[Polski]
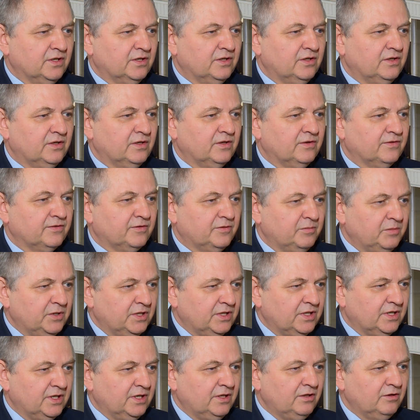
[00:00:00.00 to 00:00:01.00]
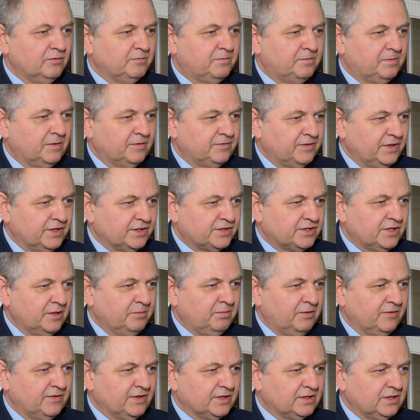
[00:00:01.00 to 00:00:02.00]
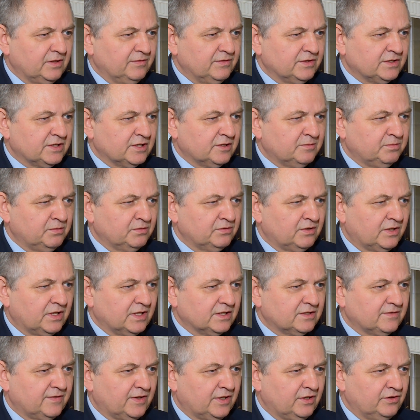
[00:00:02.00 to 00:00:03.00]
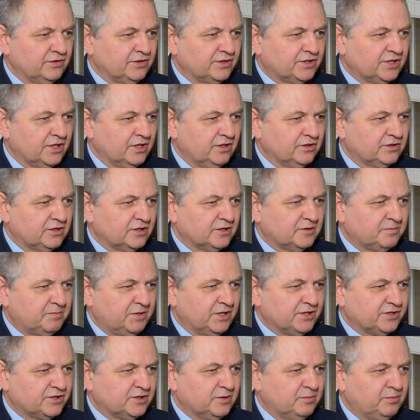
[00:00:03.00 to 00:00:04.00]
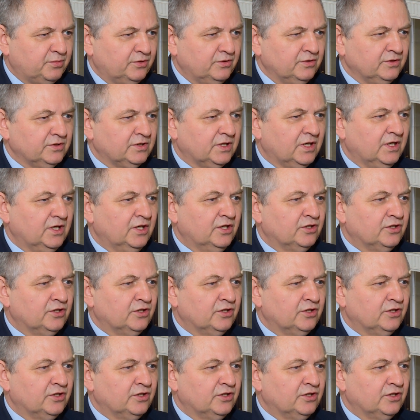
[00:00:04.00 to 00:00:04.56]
w gminie gminie lub powiecie Powiatowy Zespół Doradztwa Rolniczego to jest pierwszy punkt.